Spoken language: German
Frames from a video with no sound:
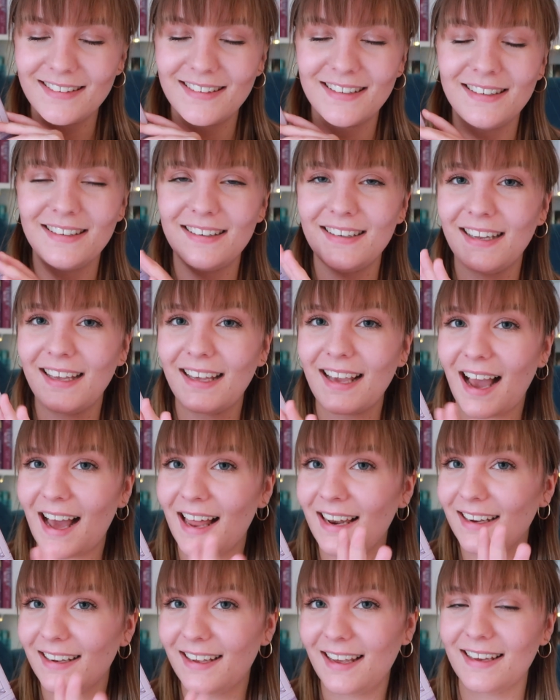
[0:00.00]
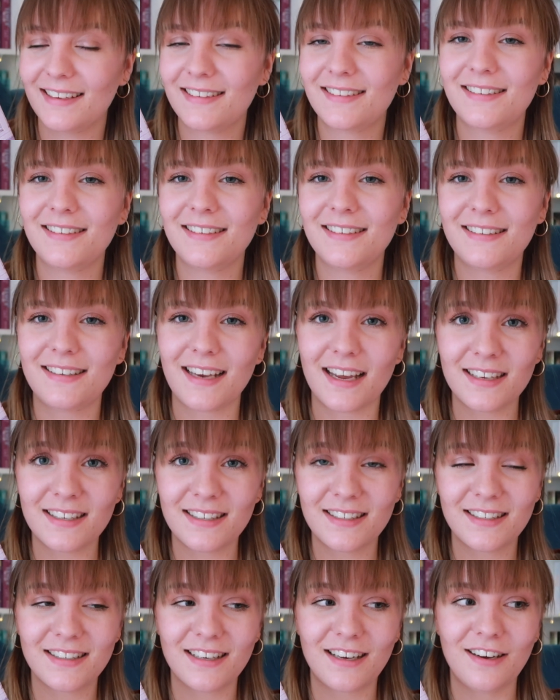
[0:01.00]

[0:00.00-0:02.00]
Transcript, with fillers: sind nicht alle Gäste das,